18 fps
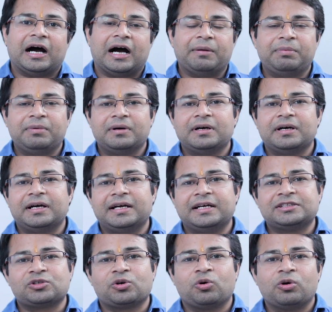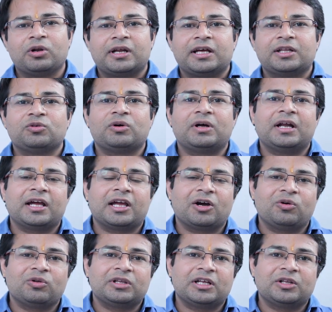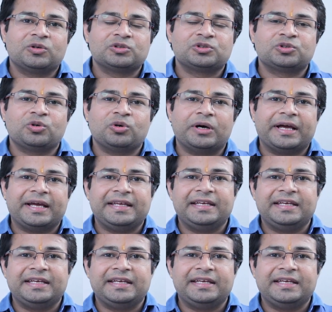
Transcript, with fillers: अब इस होल के द्वारा क्या होता है दोस्तों